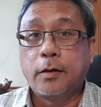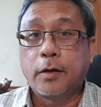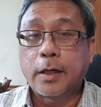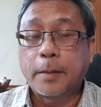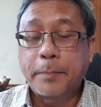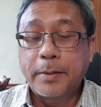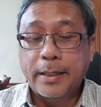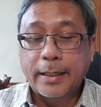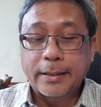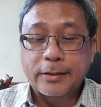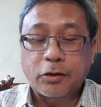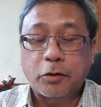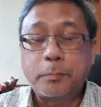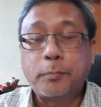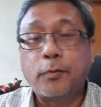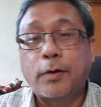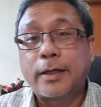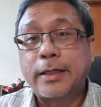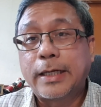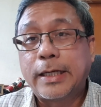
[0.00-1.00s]
Okay, pinakita ko
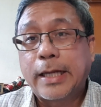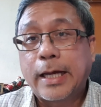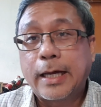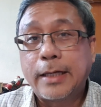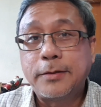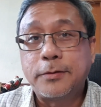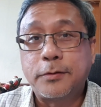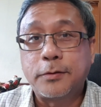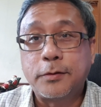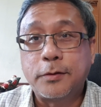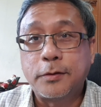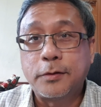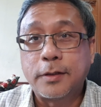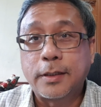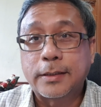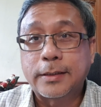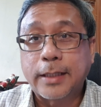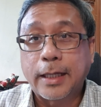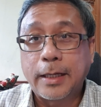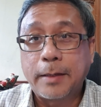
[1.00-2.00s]
po kanina
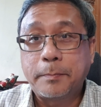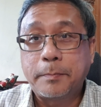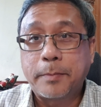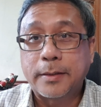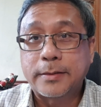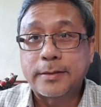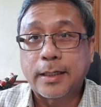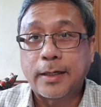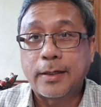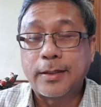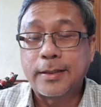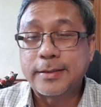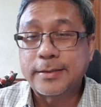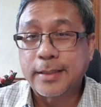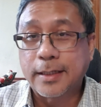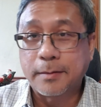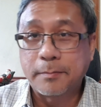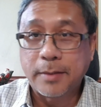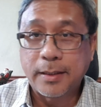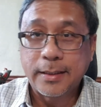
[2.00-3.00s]
yung tape at saka yung
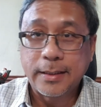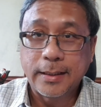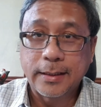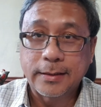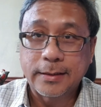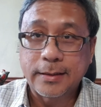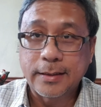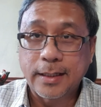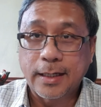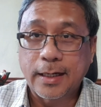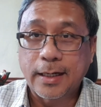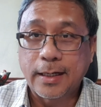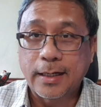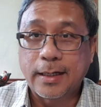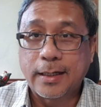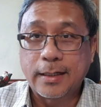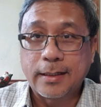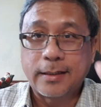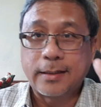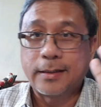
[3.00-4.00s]
isang maliit
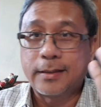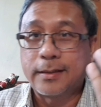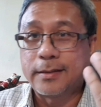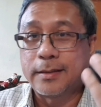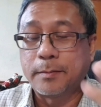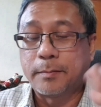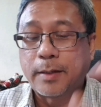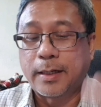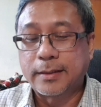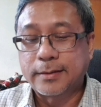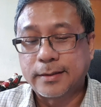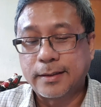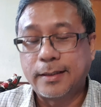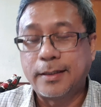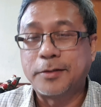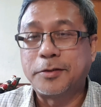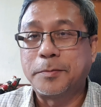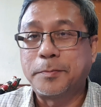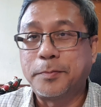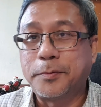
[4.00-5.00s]
na, na
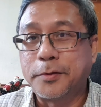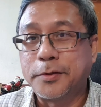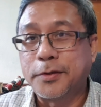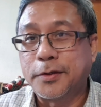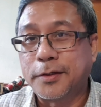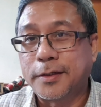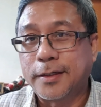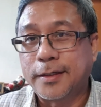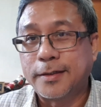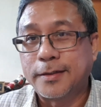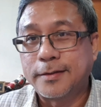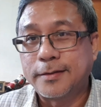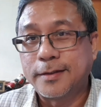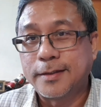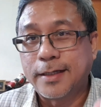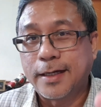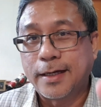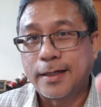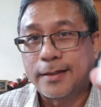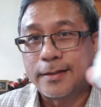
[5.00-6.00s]
bottle. Ito po yon ano?
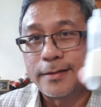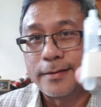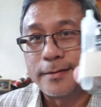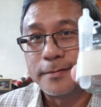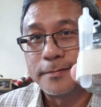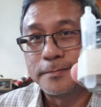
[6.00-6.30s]
Ayan.